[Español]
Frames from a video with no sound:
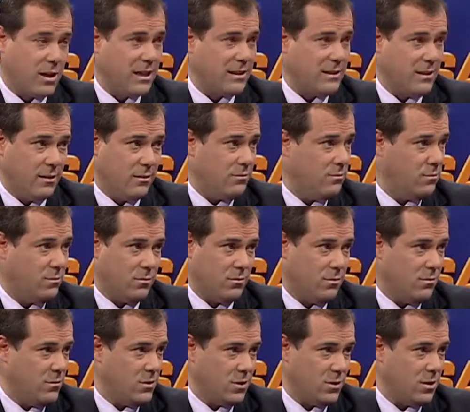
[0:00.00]
casi,
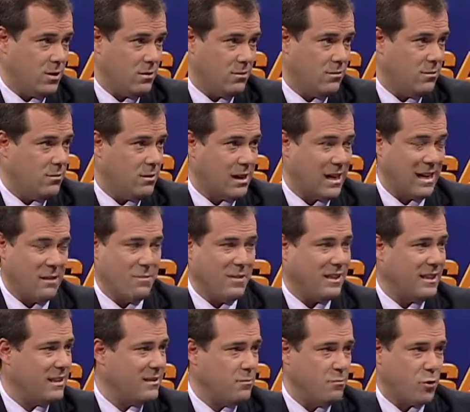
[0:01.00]
no sé,
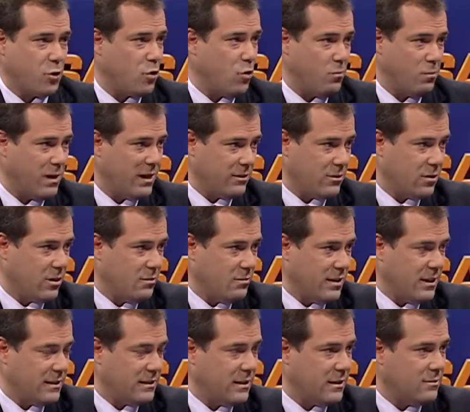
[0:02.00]
reinventarse por completo la empresa.